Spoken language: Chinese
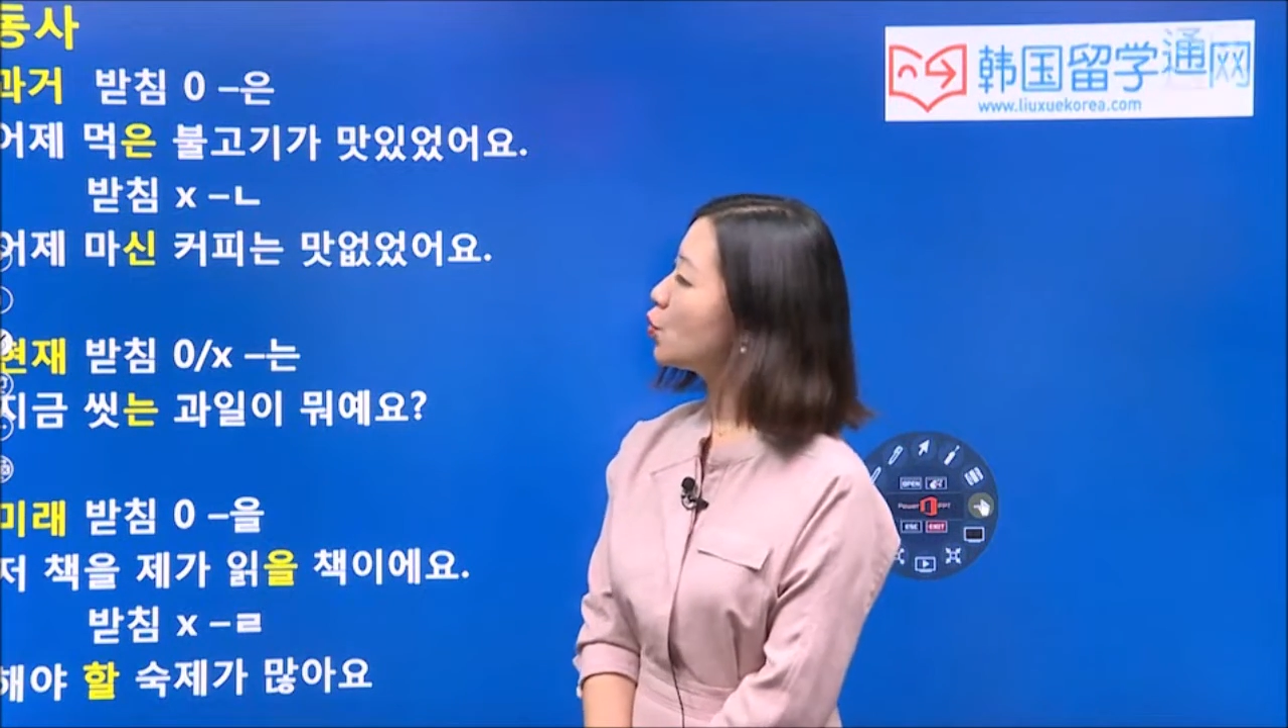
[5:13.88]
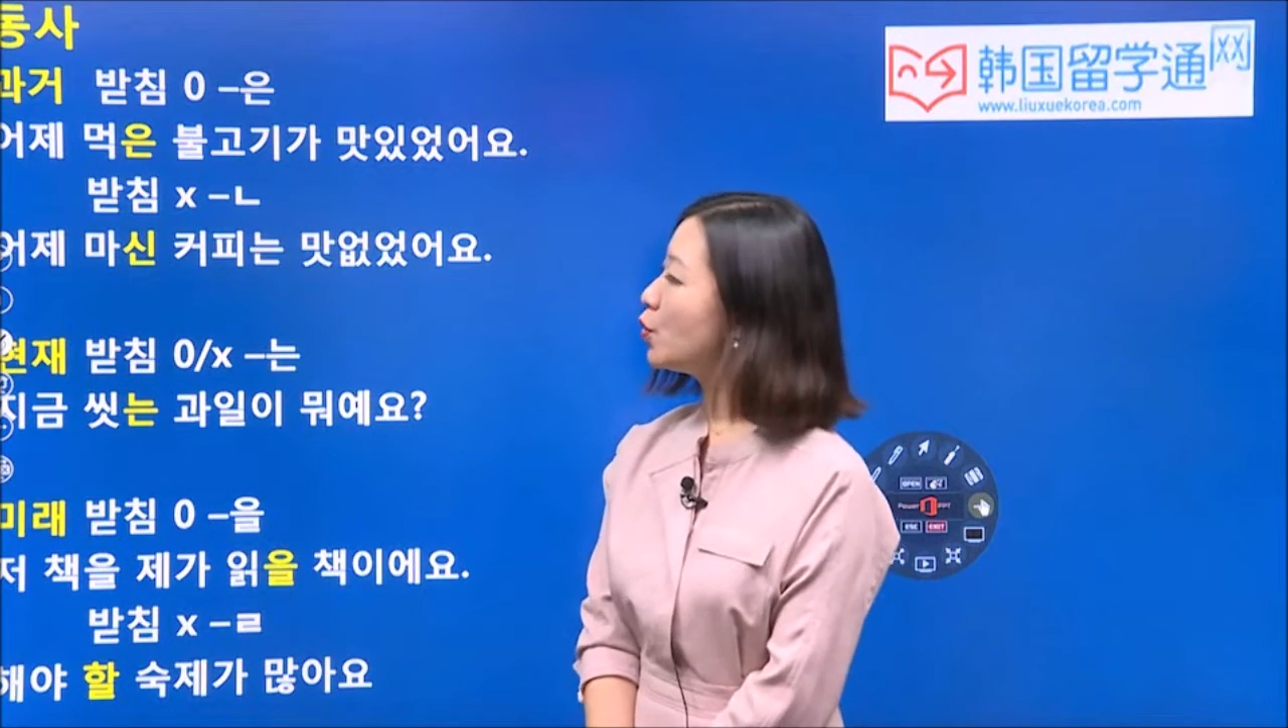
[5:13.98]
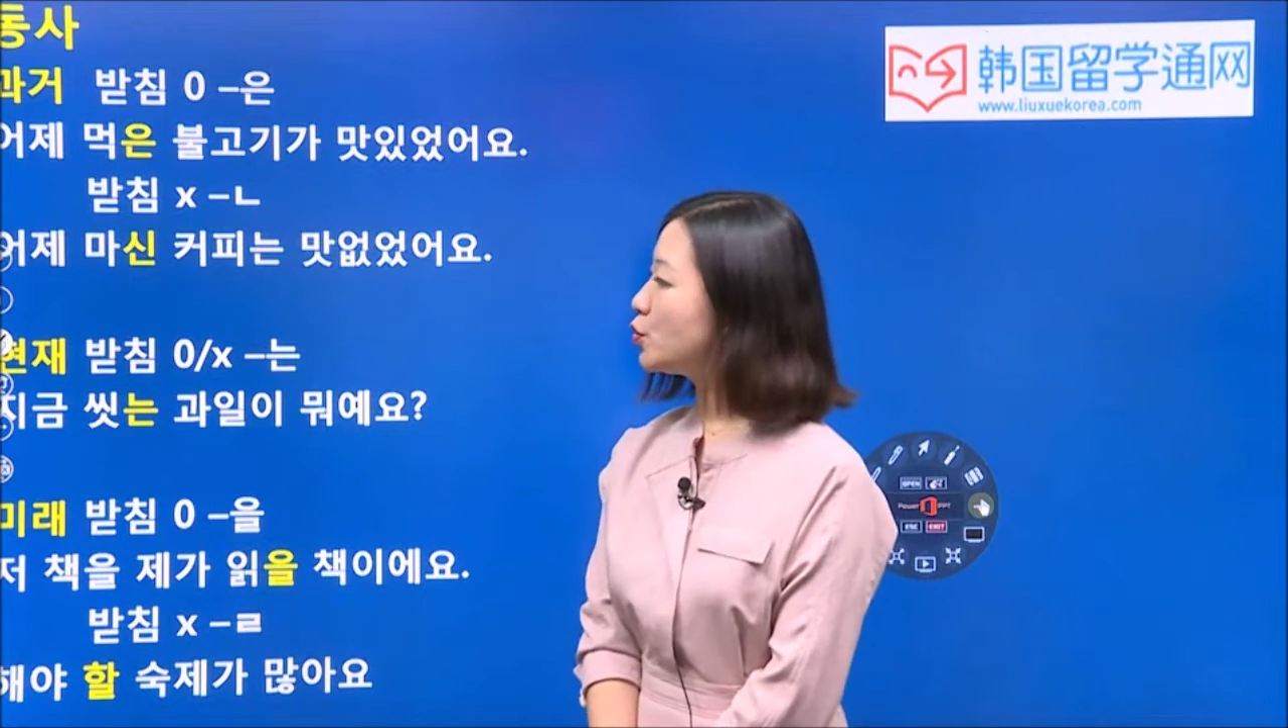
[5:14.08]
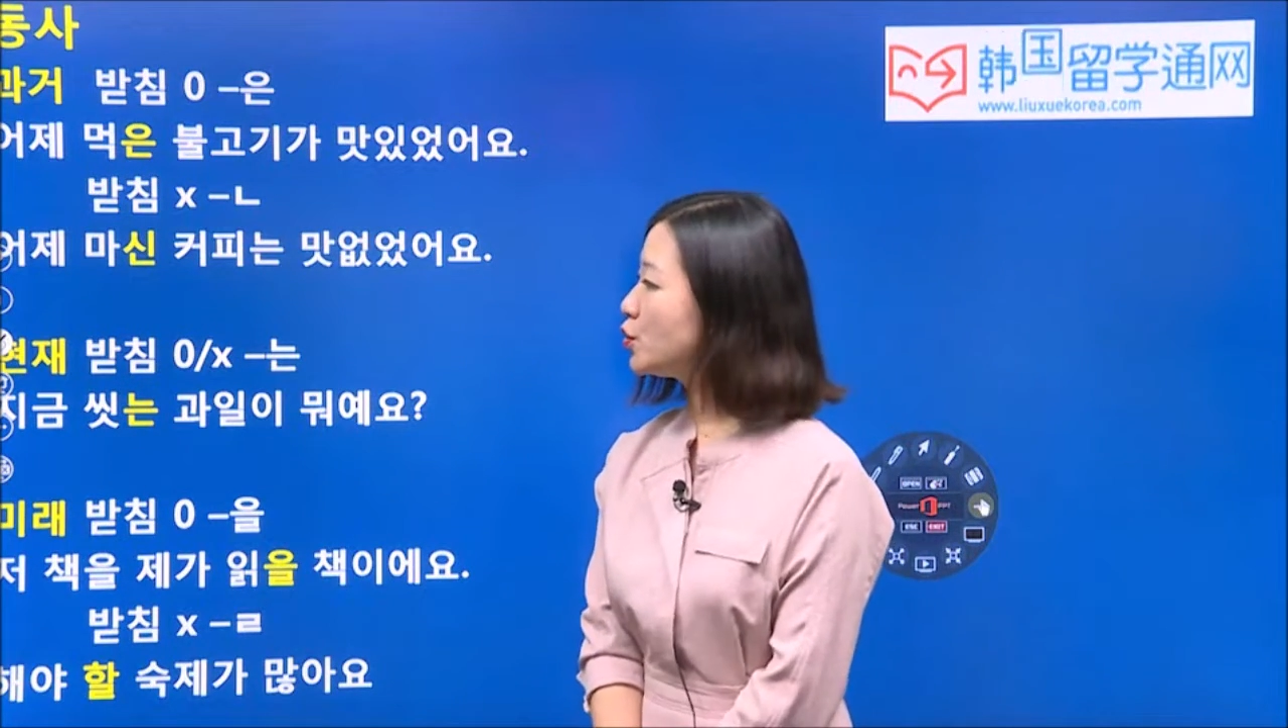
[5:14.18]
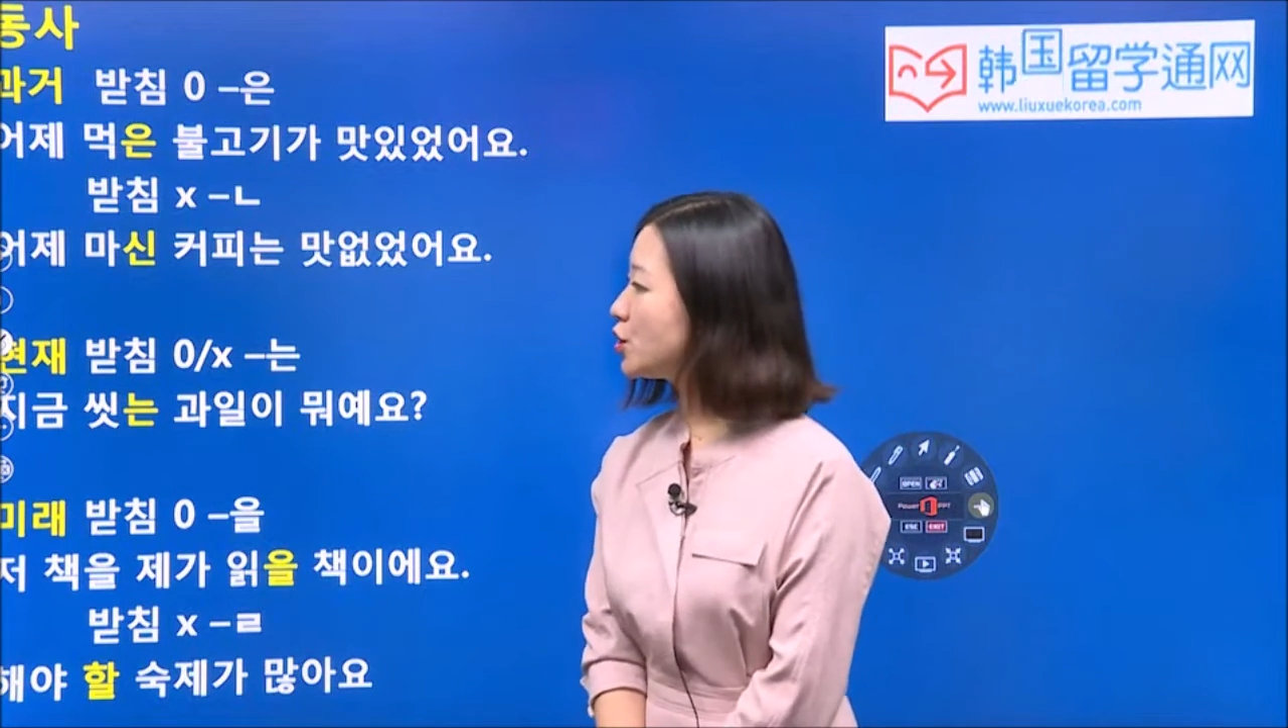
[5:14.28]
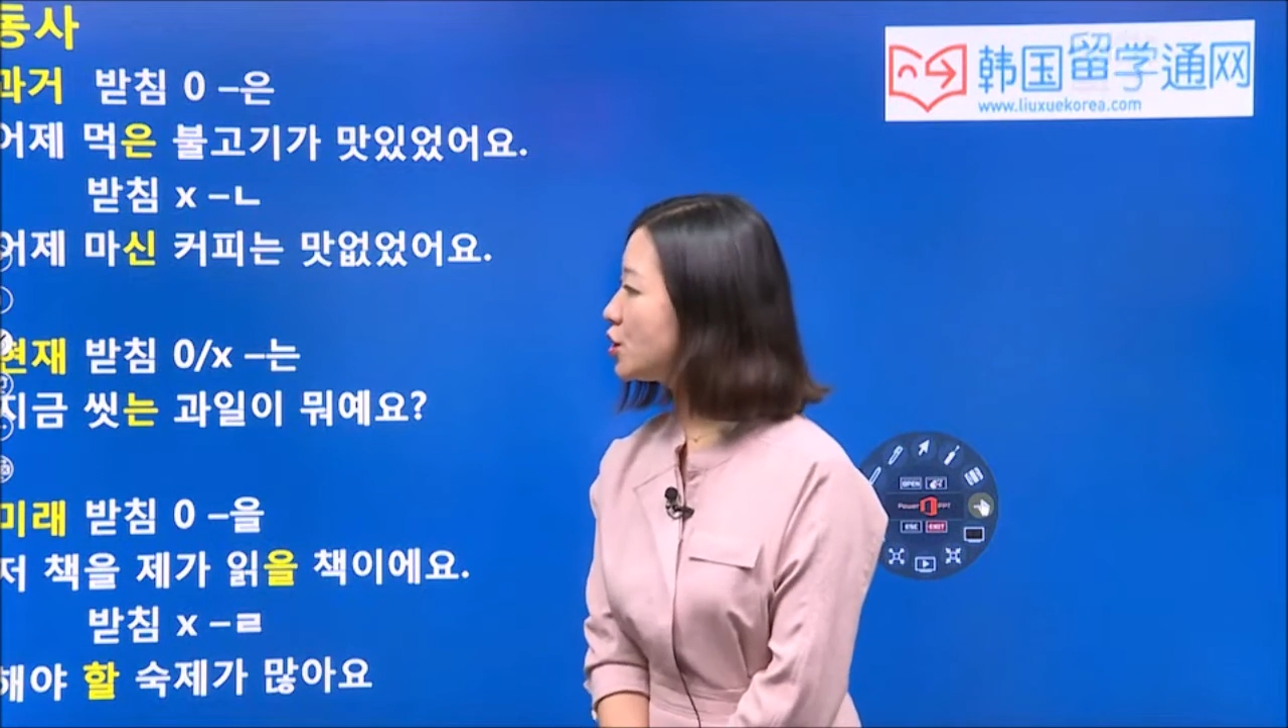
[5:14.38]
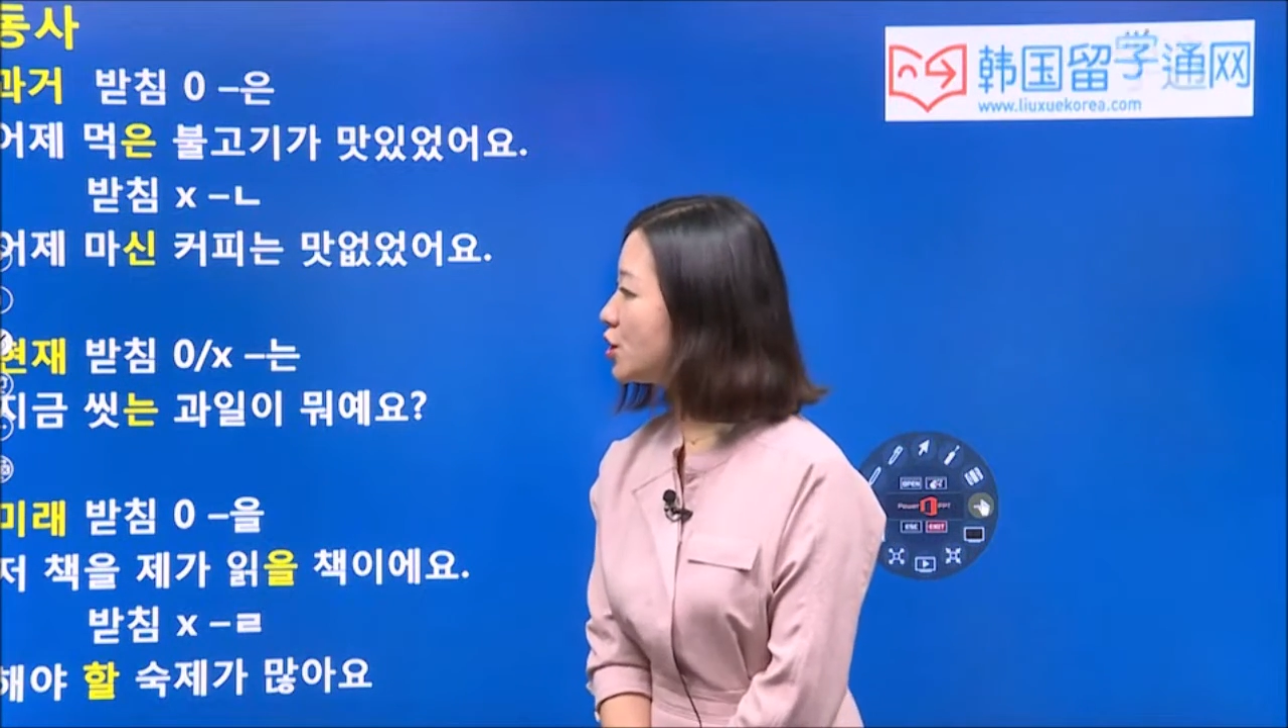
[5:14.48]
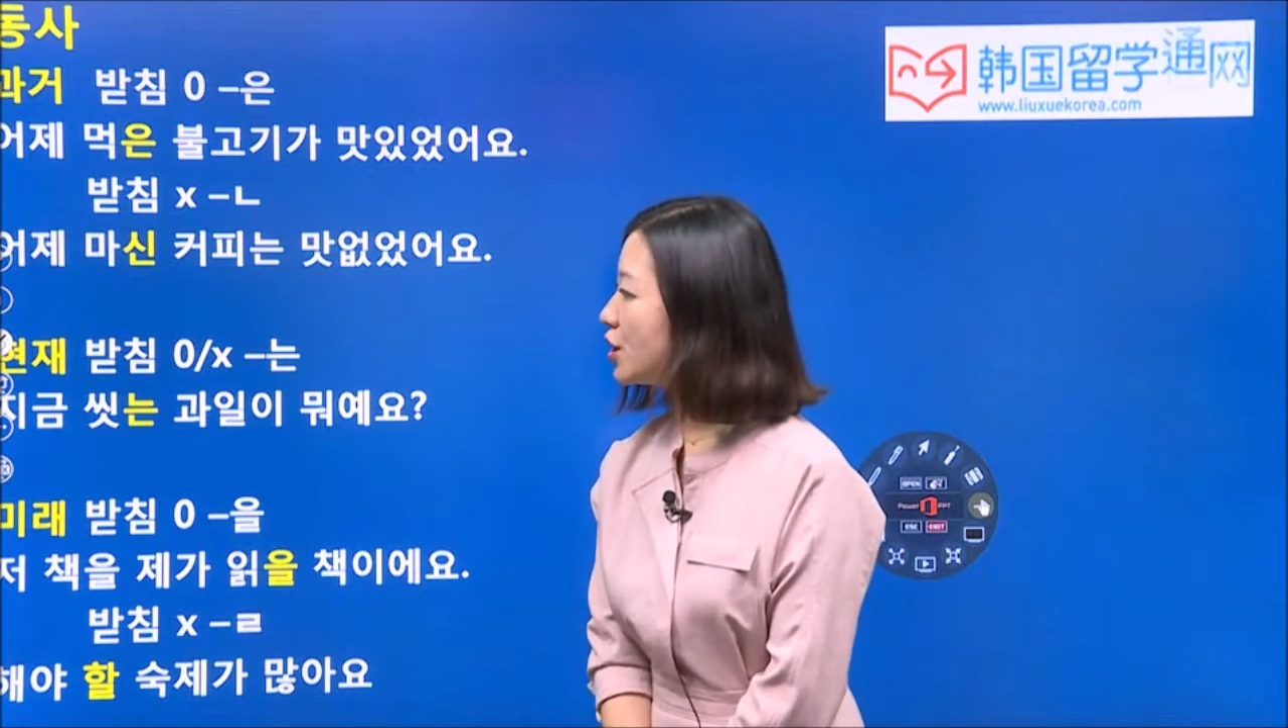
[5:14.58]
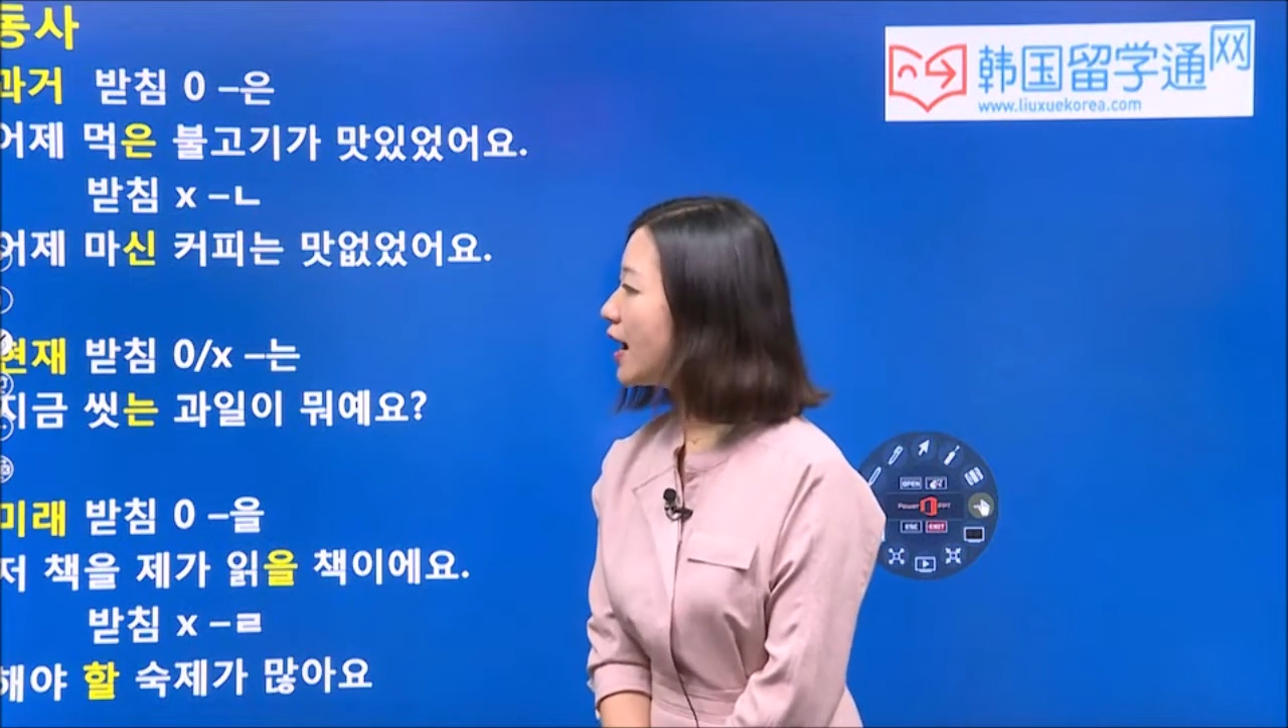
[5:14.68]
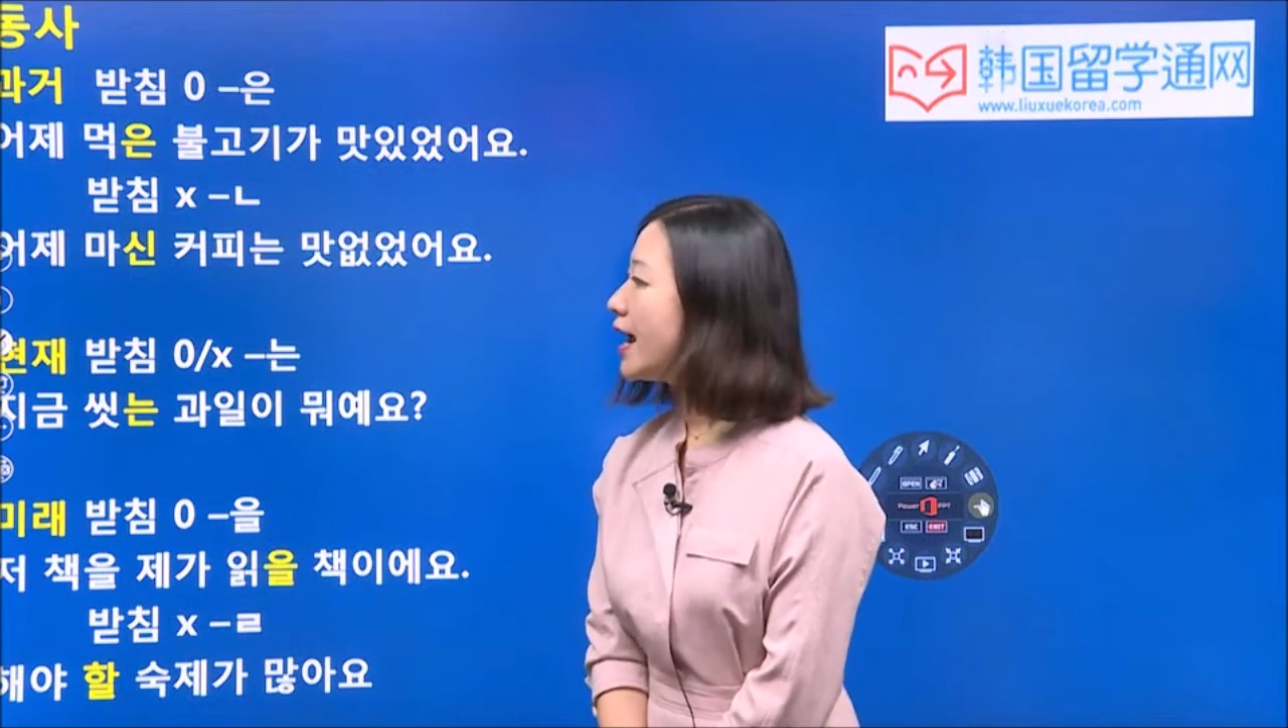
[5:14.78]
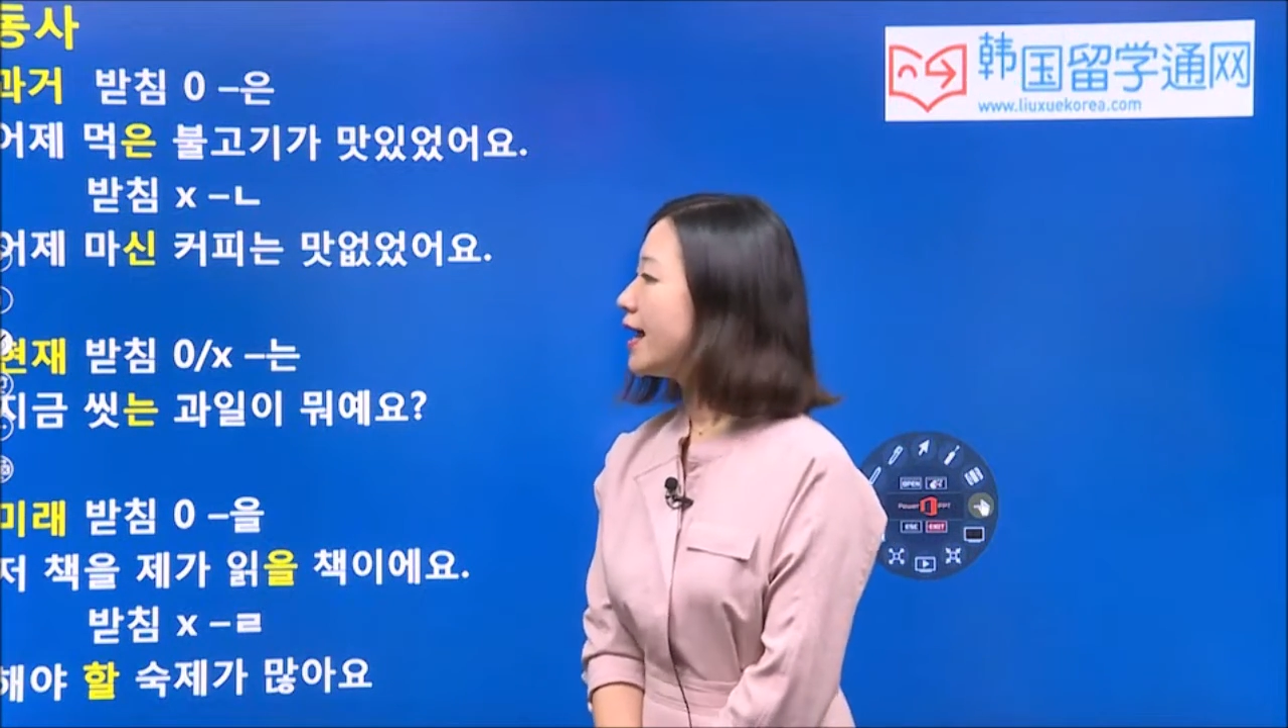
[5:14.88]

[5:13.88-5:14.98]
过去式，